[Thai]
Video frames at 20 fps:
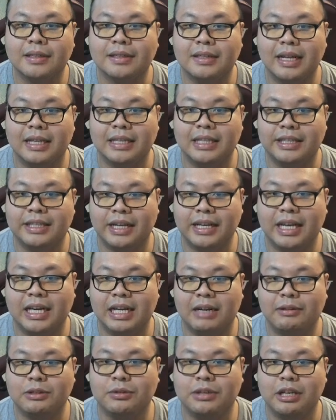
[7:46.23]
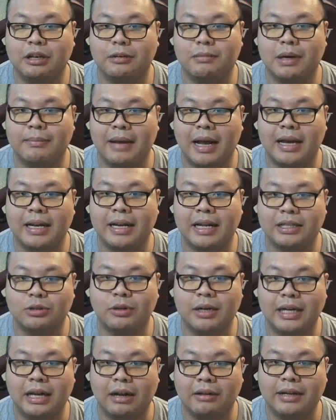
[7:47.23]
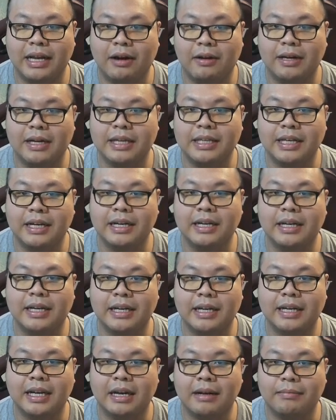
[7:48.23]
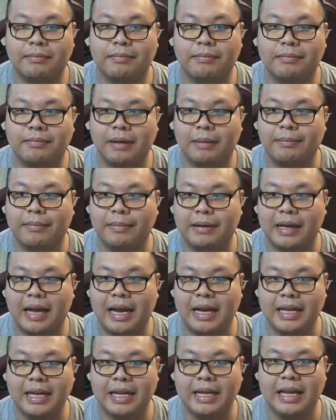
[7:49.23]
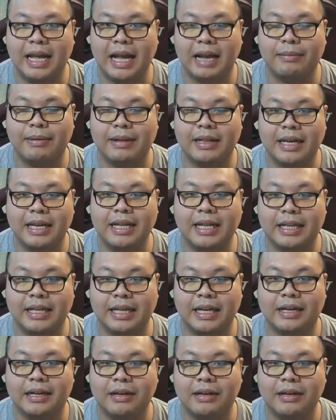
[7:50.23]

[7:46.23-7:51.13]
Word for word: เนี่ยแต่สังเกตได้ว่าชุดเฮลเบอร์แมนเนี่ย ช่วยเราได้ค่อนข้างเยอะเลยนะครับ แบบเป็นดีเด็กเป็นอะไรอย่างเงี้ย